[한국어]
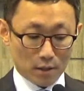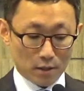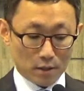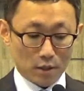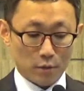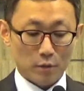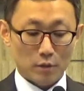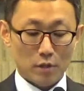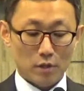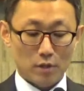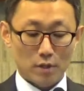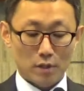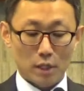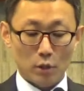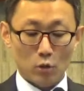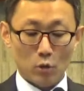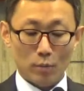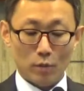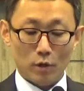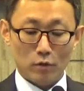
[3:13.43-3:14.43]
그러면서 이제
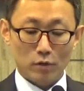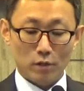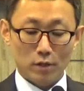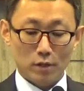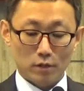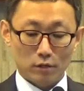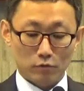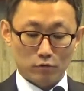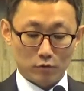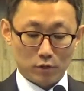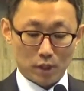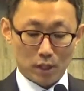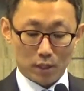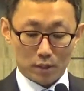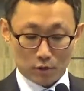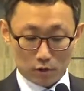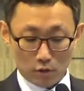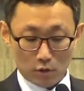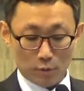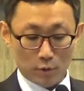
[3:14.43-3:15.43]
사도 바울은
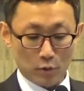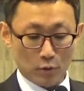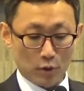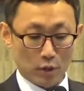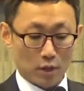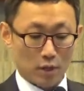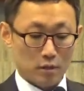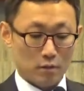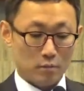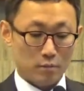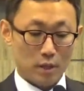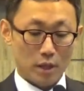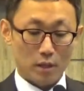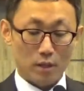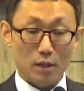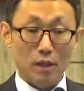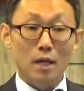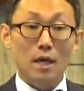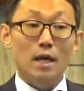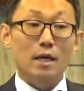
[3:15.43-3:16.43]
우리가 처음에도
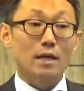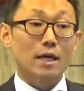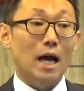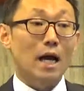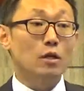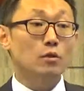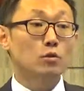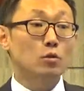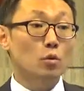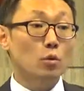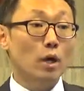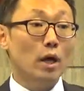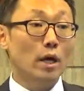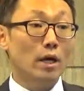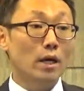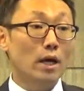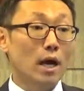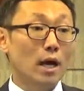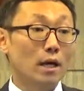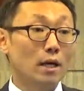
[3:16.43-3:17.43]
얘기했지만
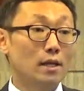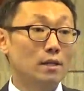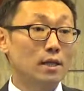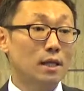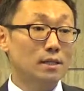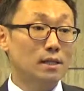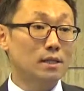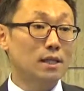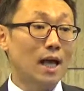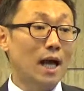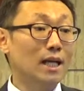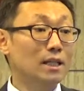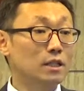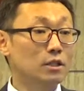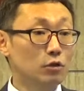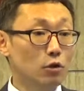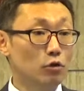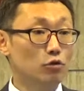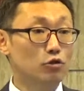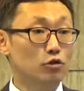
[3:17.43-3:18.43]
양쪽의 이야기를 사실 다
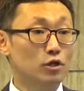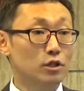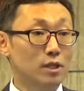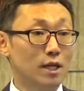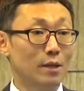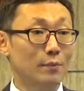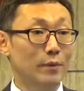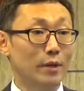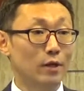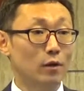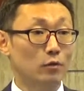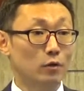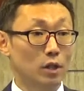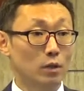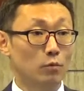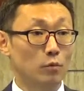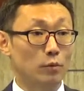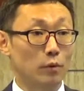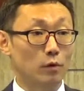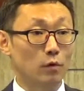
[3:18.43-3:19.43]
들어주는 셈이에요.
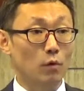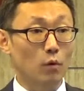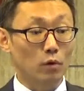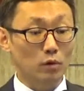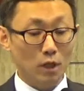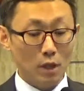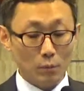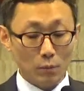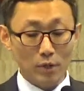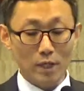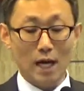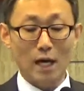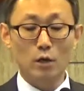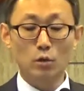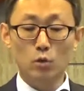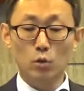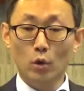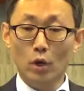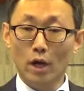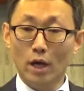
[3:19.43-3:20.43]
어떻게 보면. 어떻게 보면
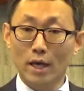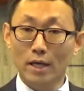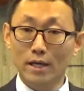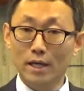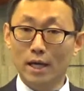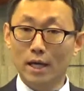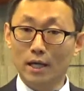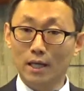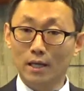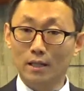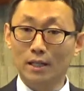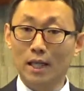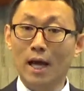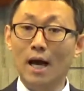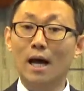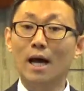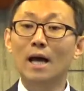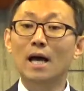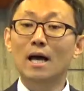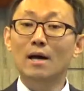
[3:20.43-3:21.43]
양쪽의 이야기를
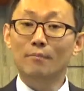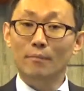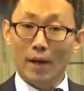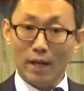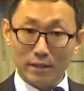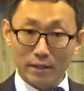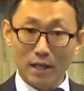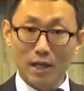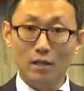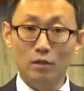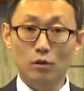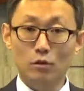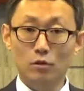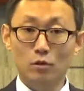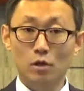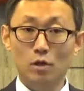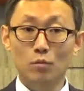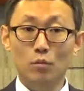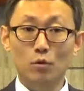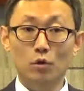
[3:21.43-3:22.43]
다 반대하는
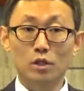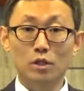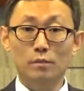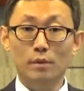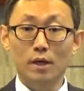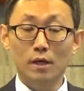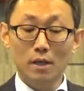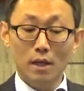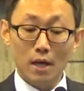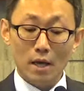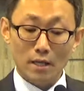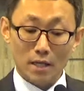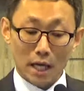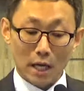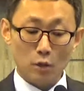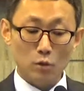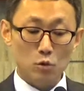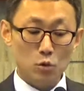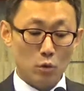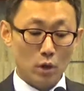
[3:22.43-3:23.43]
것처럼 보이지만
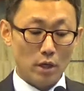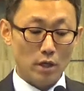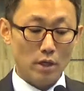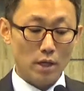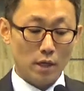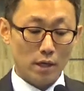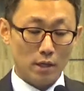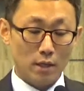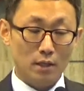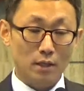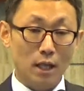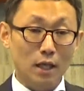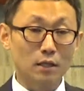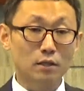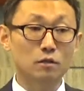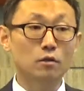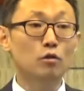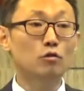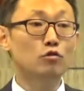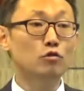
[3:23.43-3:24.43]
양쪽의 이야기를 다
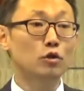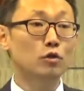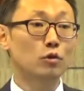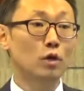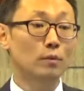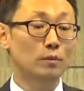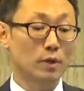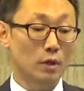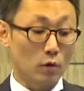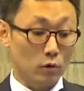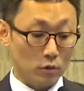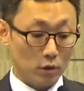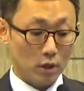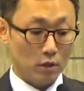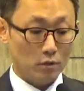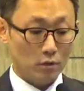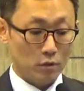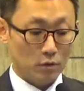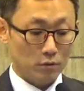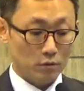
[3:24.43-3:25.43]
들어주기도 합니다. 어떻게
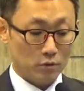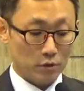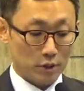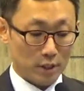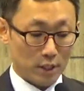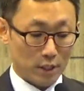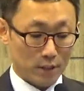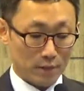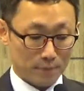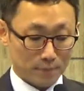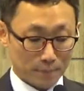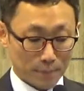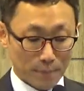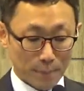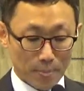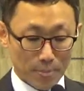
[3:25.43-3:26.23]
들어주느냐?